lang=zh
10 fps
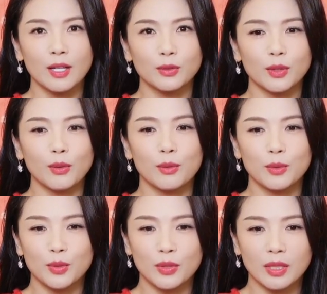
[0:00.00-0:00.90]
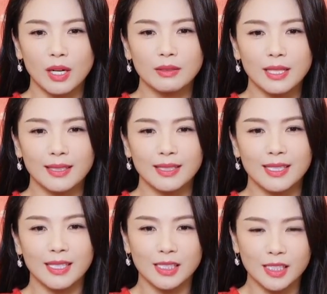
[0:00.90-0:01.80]
所以，我们去到当
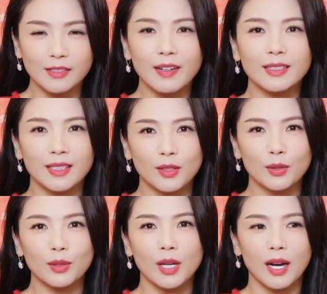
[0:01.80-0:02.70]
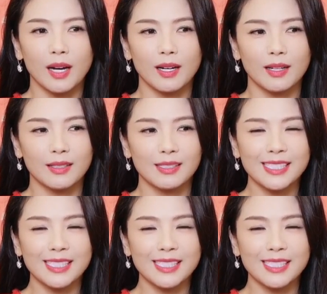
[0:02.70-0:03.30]
地，也希望能够呃，